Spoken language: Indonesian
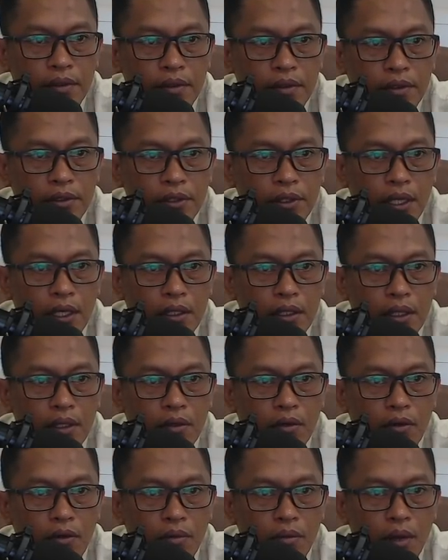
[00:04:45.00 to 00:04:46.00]
Sedangkan
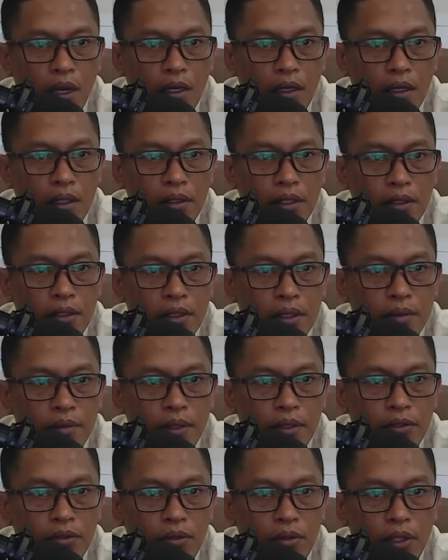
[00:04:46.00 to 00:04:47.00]
korban atas
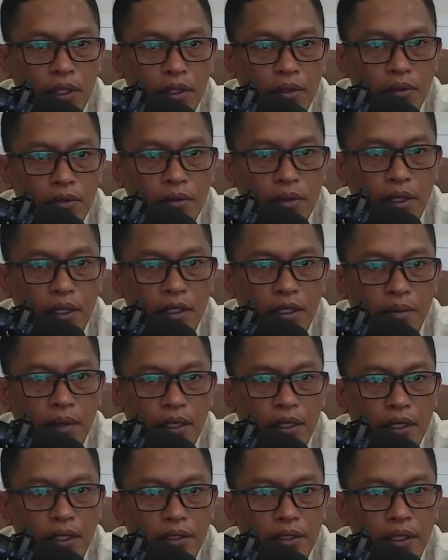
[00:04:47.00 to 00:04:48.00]
nama Soleh luka di
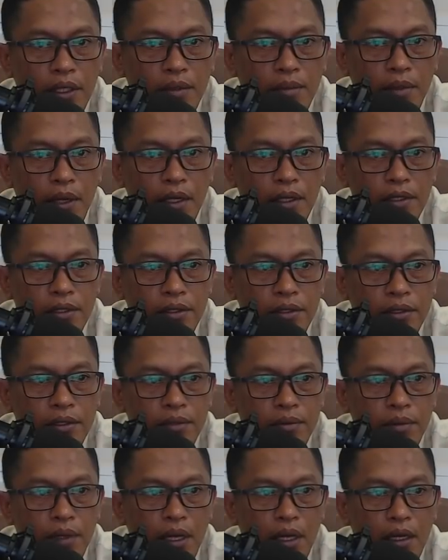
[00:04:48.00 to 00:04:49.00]
bagian jari manis
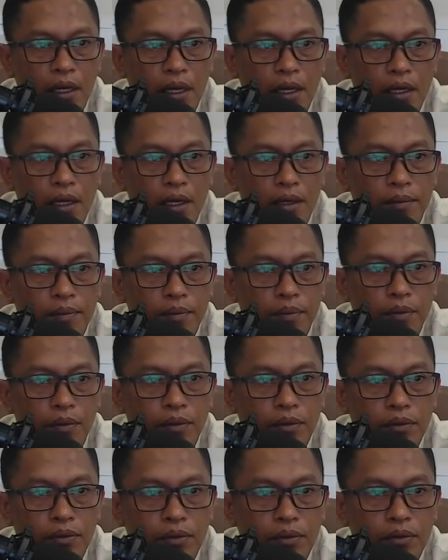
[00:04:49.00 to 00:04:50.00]
sebelah kanan
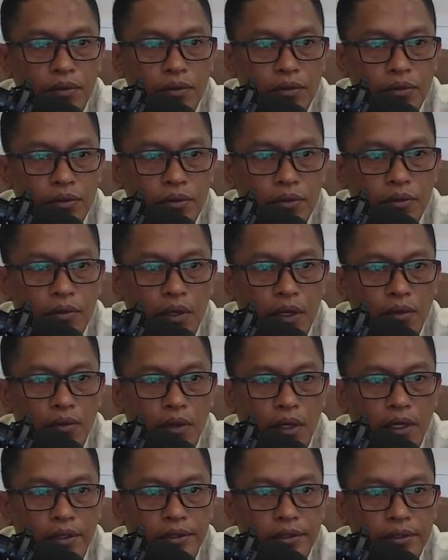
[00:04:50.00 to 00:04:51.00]
putus dua
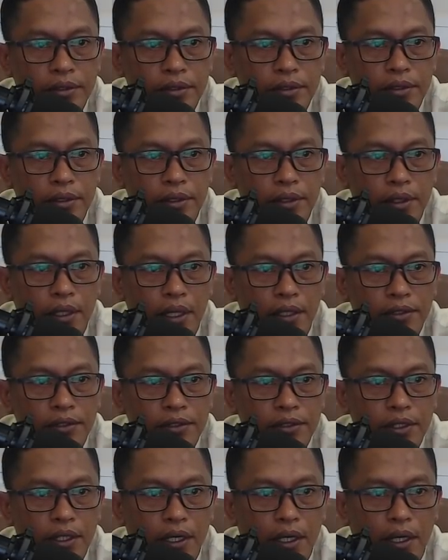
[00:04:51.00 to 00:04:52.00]
ruas
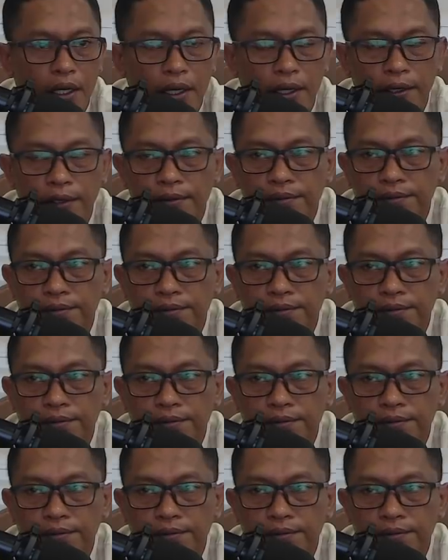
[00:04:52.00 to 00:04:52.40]
jelasnya.